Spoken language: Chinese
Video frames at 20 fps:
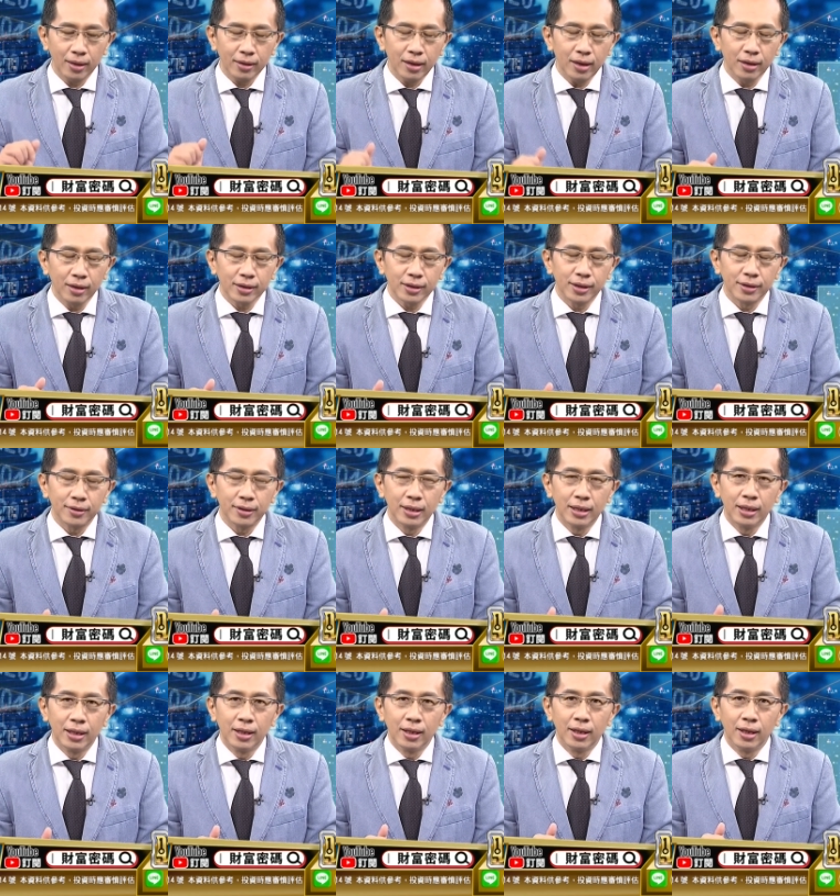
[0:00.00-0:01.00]
第二个，
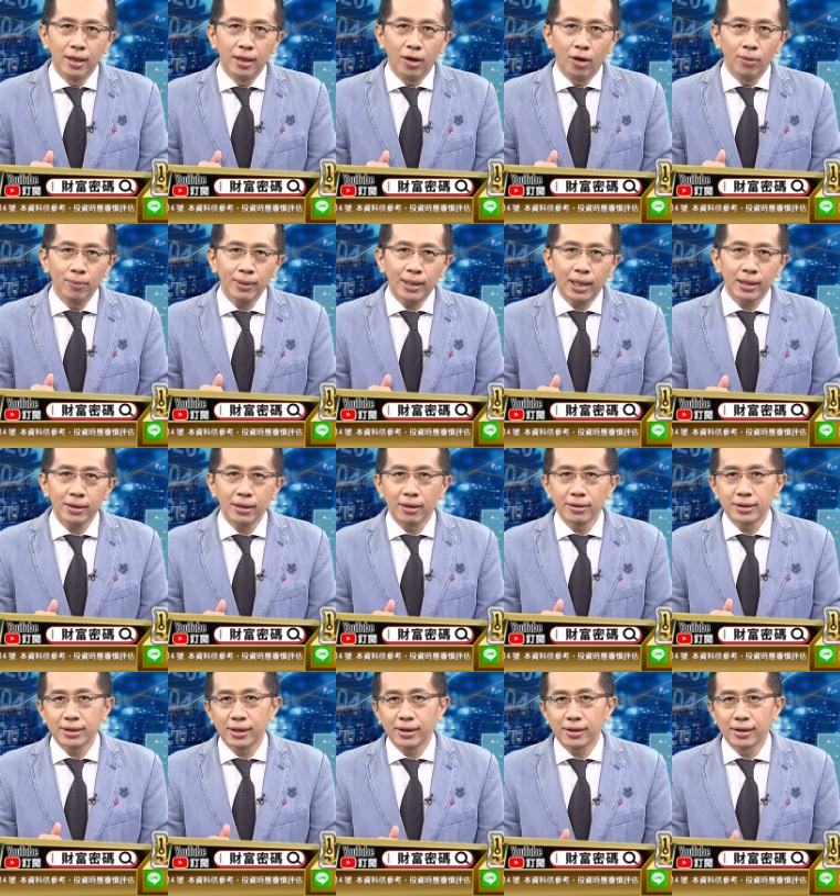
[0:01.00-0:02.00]
我们看到
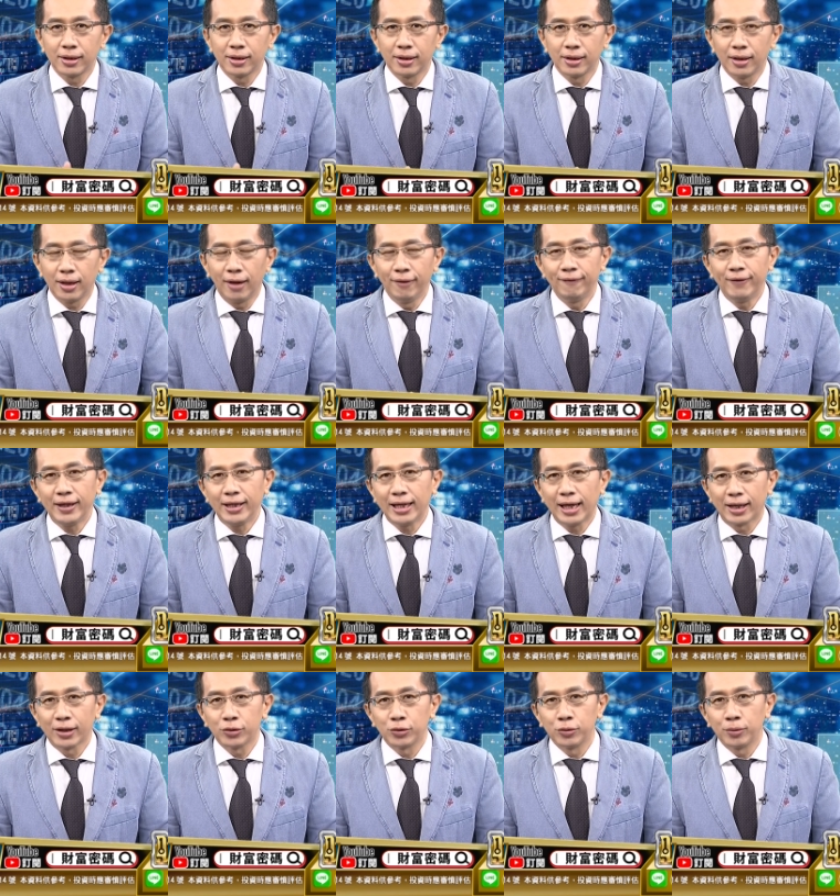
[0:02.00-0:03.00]
这个
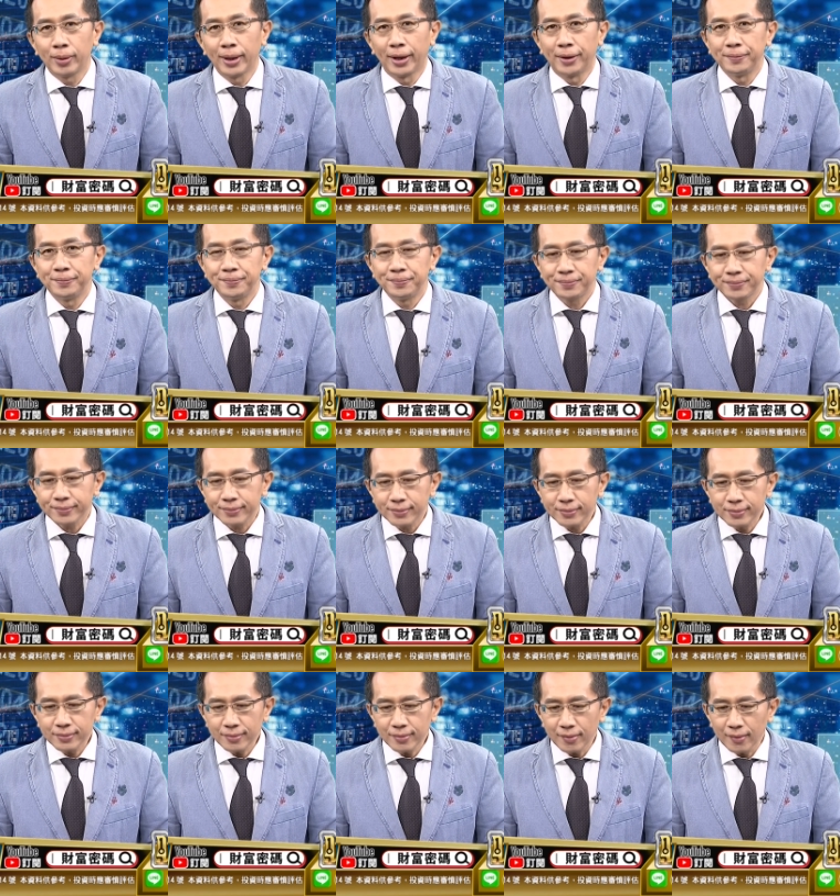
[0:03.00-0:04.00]
Nvidia 的股
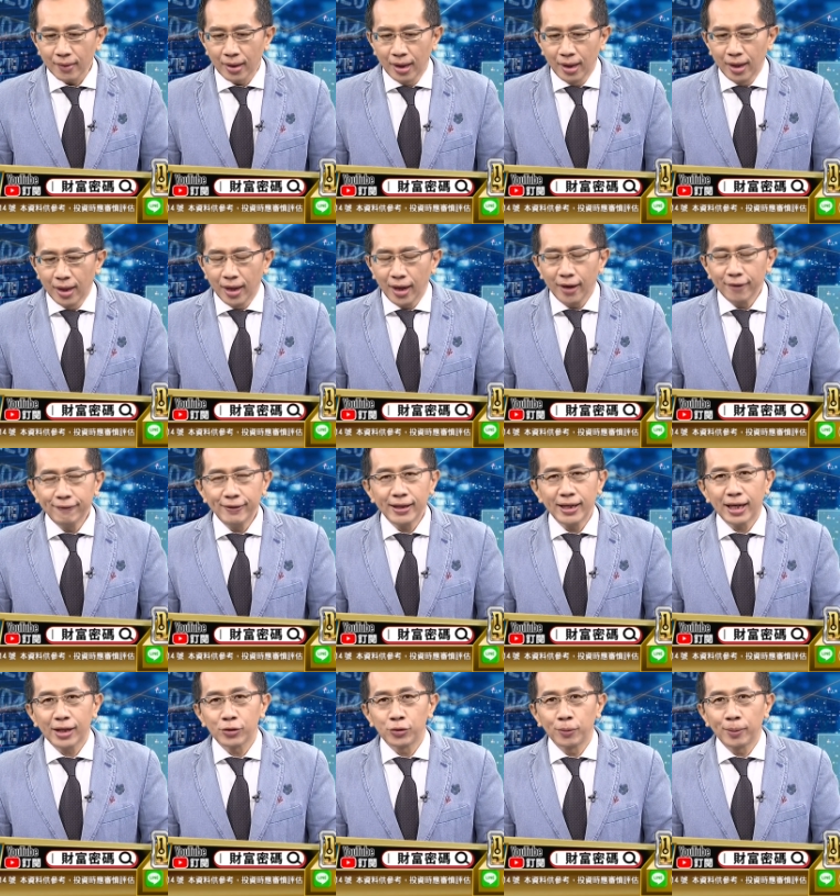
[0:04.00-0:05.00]

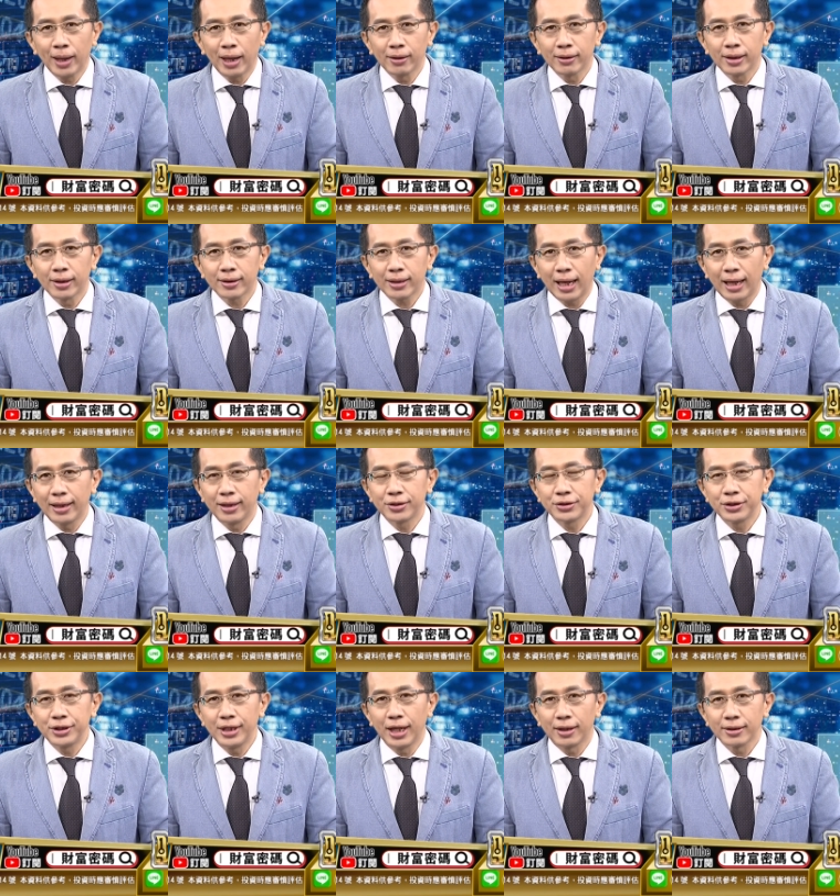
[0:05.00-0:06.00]
票，Nvidia 股票呢，它也
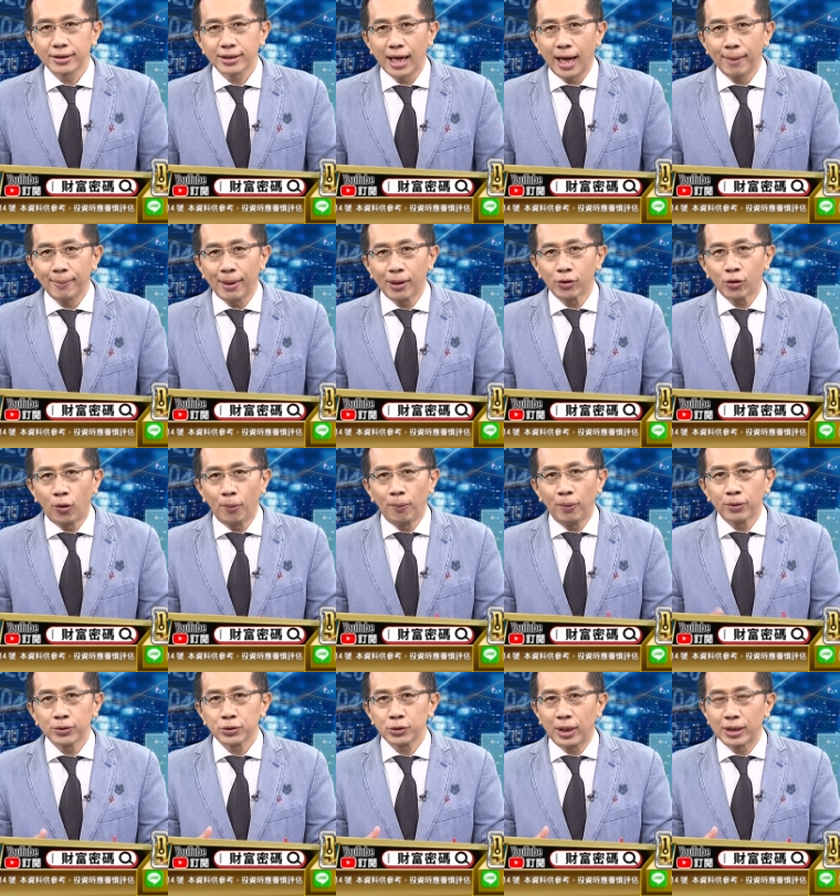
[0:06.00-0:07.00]
是一样，财报公
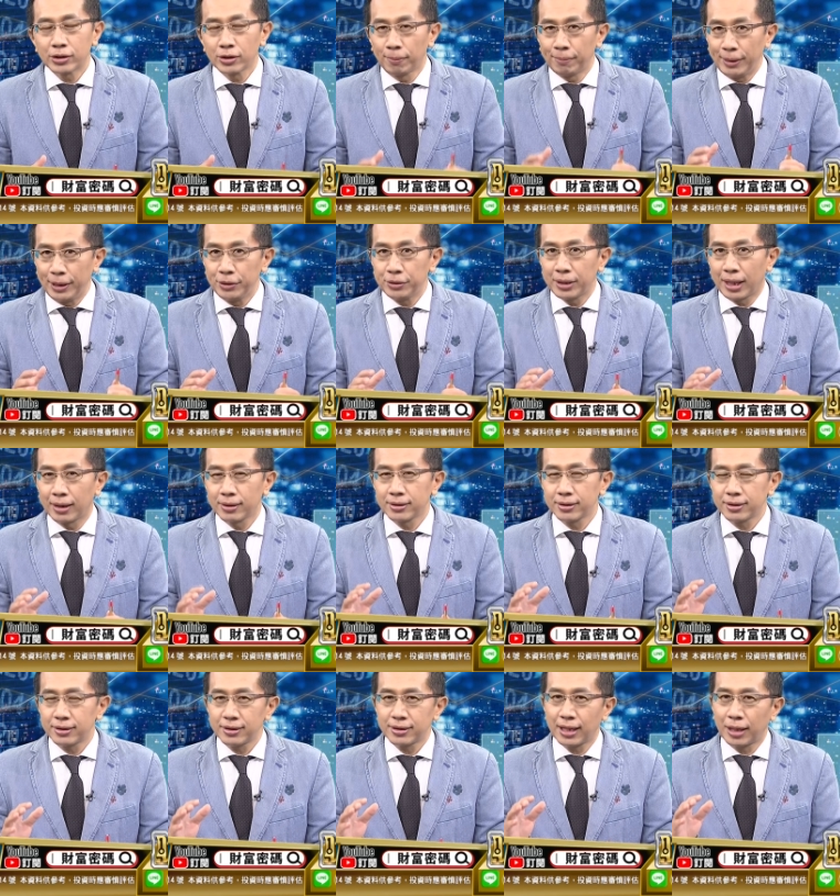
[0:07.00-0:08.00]
布出来之后，比市场
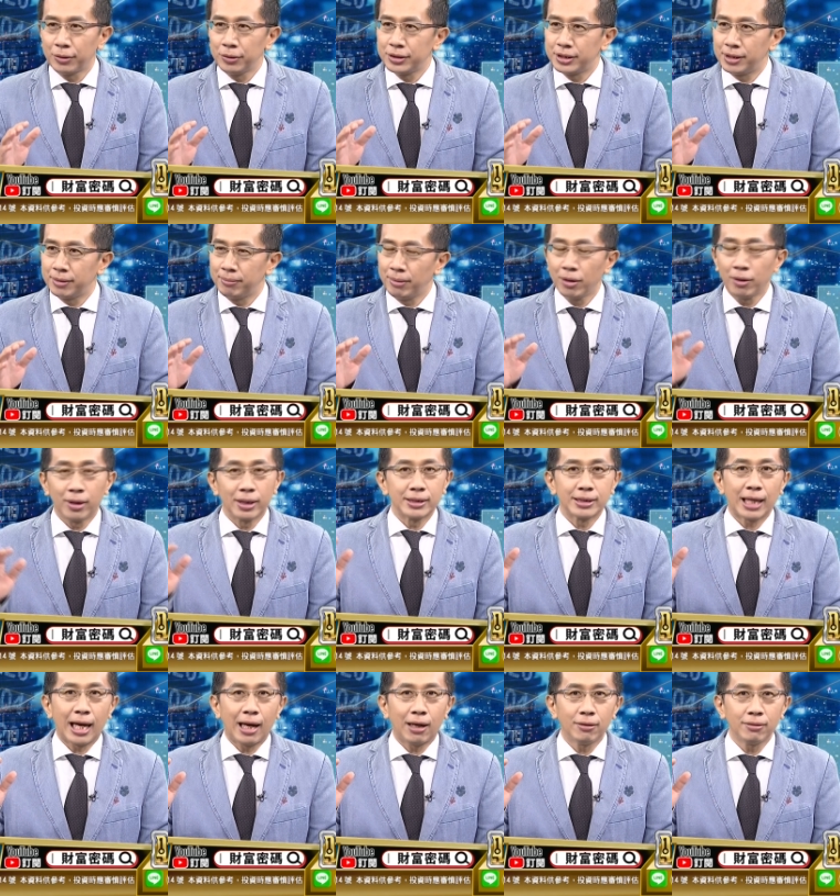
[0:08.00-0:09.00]
市场预期没有很
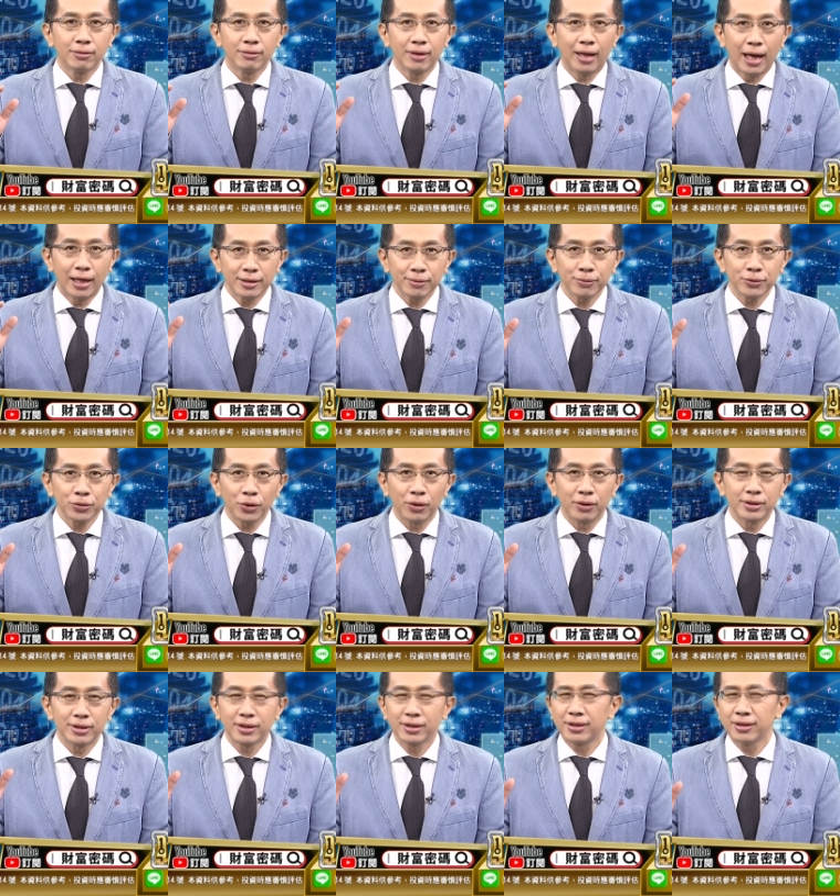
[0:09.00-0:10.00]
差哦，还是不
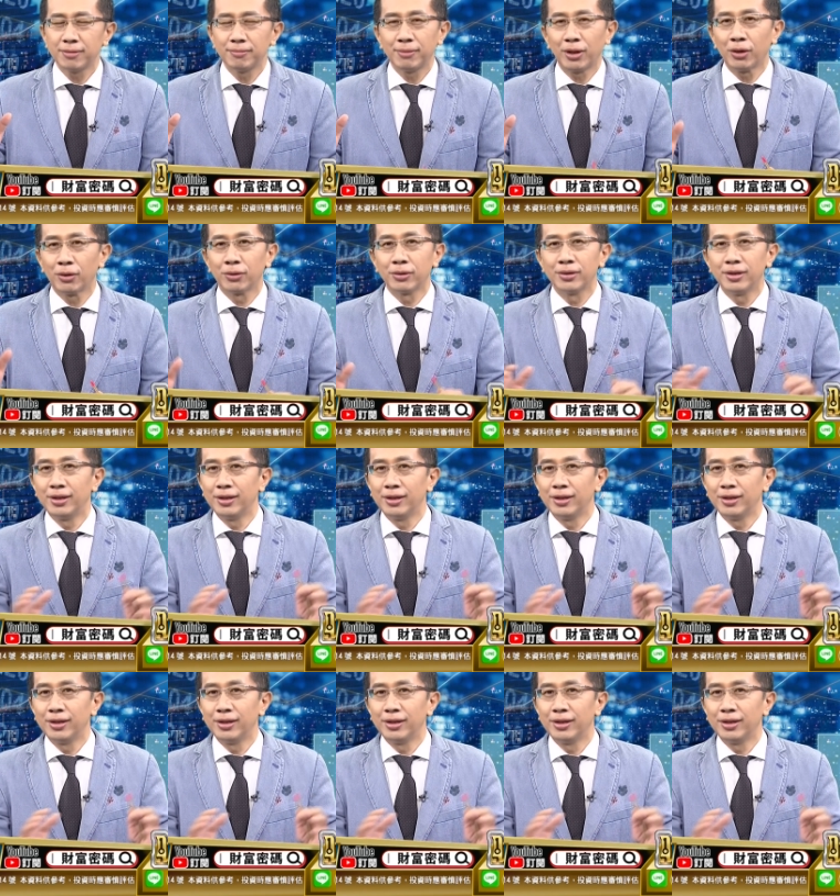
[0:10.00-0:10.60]
错，只是没有